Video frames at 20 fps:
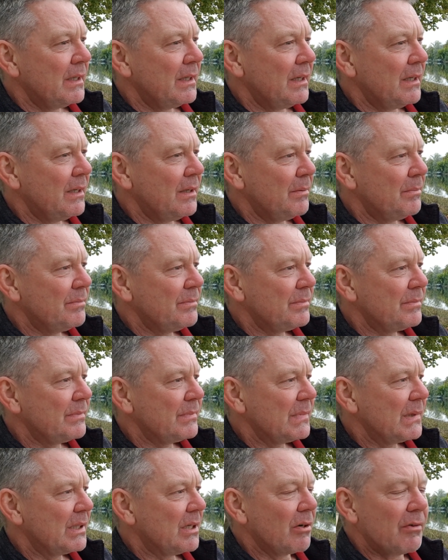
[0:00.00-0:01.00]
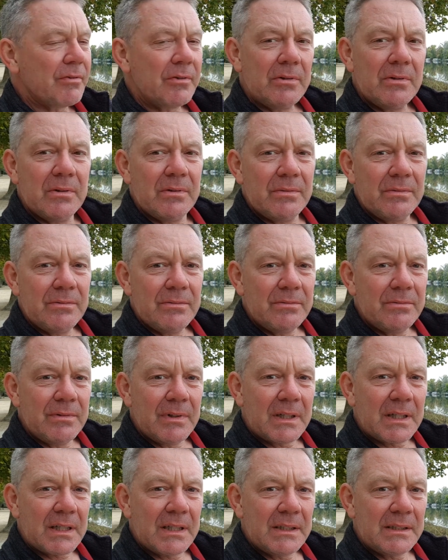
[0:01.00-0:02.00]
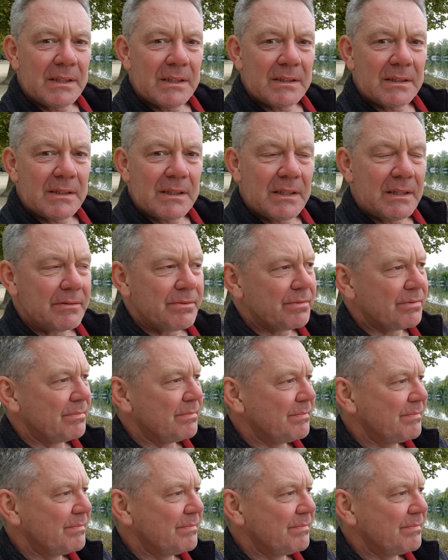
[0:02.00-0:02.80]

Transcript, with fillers: Ähm, ich hoffe, wir kriegen das in den Griff.